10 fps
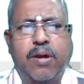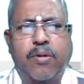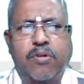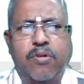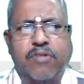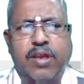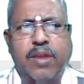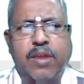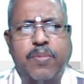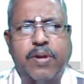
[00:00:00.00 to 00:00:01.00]
டோர்ஸை
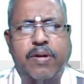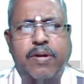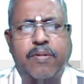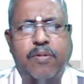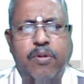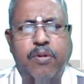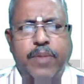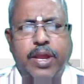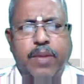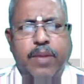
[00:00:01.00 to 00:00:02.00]
க்ரியேட் லோட்
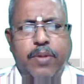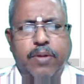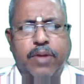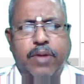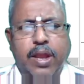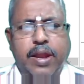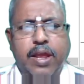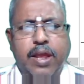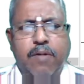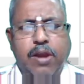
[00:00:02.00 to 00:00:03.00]
பண்ணிக்க முடியும் ஓகேங்களா
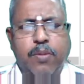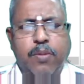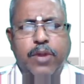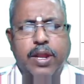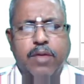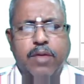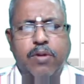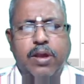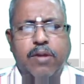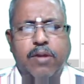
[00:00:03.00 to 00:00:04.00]
நேராக வால்க்கு போனீங்கன்னா தான்
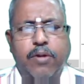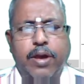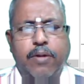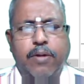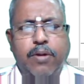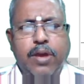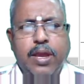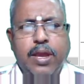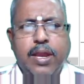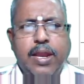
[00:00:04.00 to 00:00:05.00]
உங்களுக்கு லோட் ஆகும்
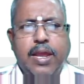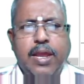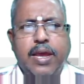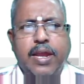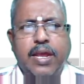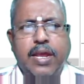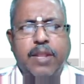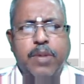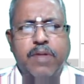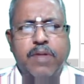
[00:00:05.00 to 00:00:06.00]
இல்லை எனக்கு
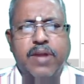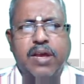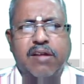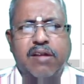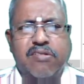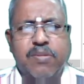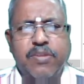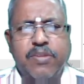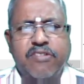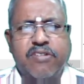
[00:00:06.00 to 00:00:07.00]
இந்த மாதிரி வேணாம்
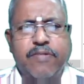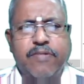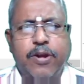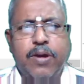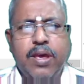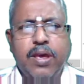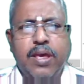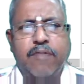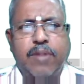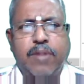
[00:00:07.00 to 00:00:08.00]
கஸ்டமைஸ்டு வேணும்னா
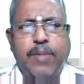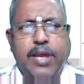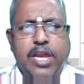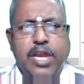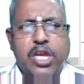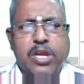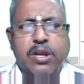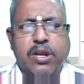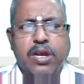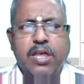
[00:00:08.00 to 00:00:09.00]
ஃபேமிலி கிரியேஷன்
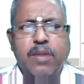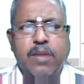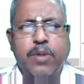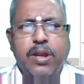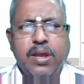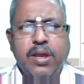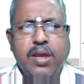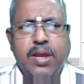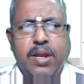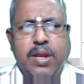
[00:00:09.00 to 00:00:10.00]
இருக்குது அதில் போய்ட்டு
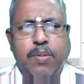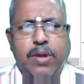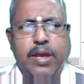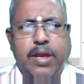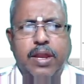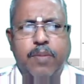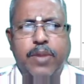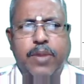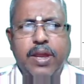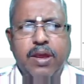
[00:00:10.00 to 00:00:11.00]
நமக்கு க்ரியேட்
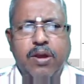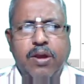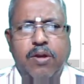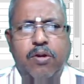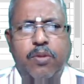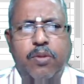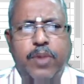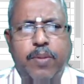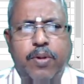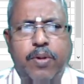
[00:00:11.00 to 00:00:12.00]
பண்ணி லோட்
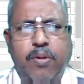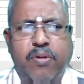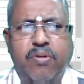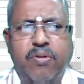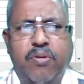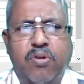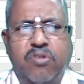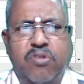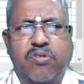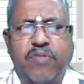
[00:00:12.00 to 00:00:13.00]
பண்ணி லோ
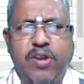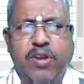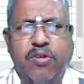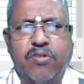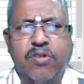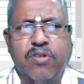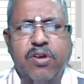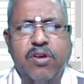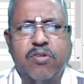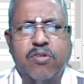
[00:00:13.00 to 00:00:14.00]
டோர்ஸ் விண்டோஸ்
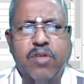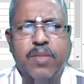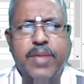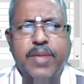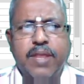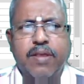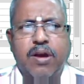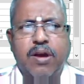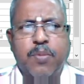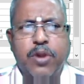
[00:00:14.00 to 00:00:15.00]
ஸோ இந்த பார்த்திங்கன்னா இந்த
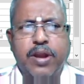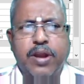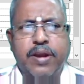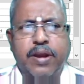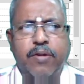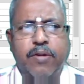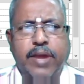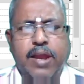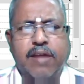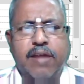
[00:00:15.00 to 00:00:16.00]
காம்போனன்ட்னு இருக்குது
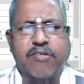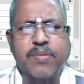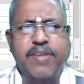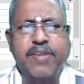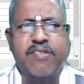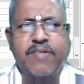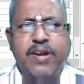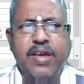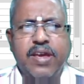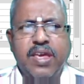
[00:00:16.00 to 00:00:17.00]
ஓகேங்களா கஸ்டமைஸ்டு
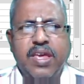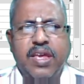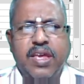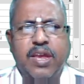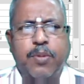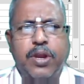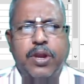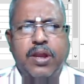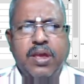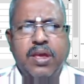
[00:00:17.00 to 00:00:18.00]
வேணும்னா இங்கே
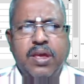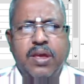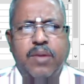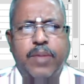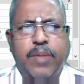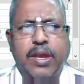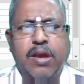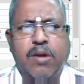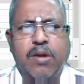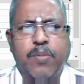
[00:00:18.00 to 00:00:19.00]
போயிட்டு மேக்
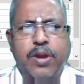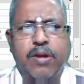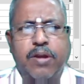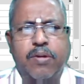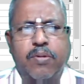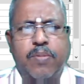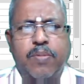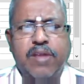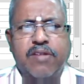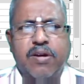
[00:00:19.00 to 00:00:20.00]
ஏ காம்போனன்ட்னு
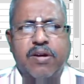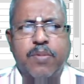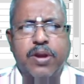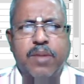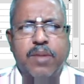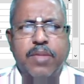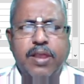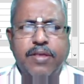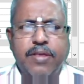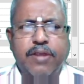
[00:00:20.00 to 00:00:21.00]
பிளேஸ் ஏ காம்போனன்ட் நம்ம
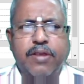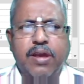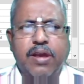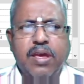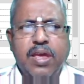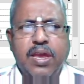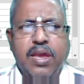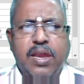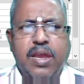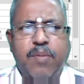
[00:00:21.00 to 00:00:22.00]
இதுலேருந்து எடுத்துக்கலாம்
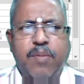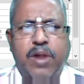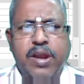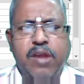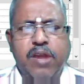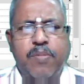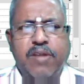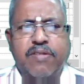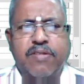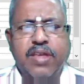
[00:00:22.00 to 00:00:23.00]
இல்லை மாடல் இன்
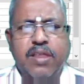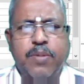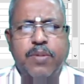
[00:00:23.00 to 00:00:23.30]
பிளேஸ்னால் இதில்